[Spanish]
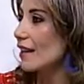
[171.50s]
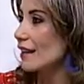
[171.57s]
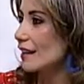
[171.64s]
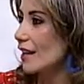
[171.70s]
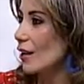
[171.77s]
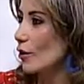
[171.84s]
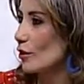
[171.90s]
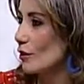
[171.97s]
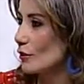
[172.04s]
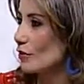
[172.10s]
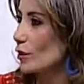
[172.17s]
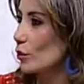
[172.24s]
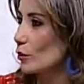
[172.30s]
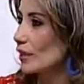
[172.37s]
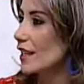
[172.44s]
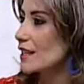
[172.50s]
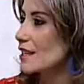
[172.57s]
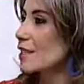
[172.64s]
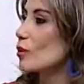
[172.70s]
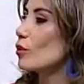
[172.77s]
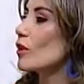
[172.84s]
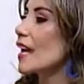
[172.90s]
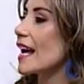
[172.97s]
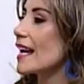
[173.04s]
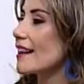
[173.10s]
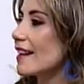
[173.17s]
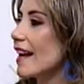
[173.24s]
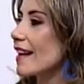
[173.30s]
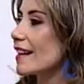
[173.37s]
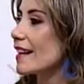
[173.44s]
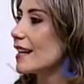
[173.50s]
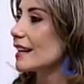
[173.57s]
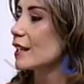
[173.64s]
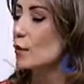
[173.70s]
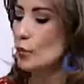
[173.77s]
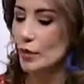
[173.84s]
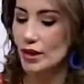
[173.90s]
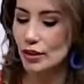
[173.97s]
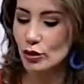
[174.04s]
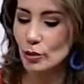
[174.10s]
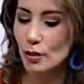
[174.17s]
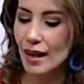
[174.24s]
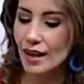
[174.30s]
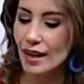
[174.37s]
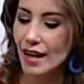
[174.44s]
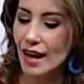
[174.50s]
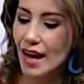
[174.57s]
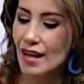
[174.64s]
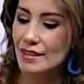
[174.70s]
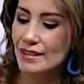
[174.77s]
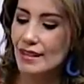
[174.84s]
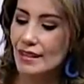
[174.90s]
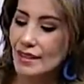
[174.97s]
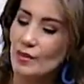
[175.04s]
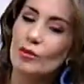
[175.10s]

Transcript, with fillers: el grado de dificultad según la edad, te puede tomar hacer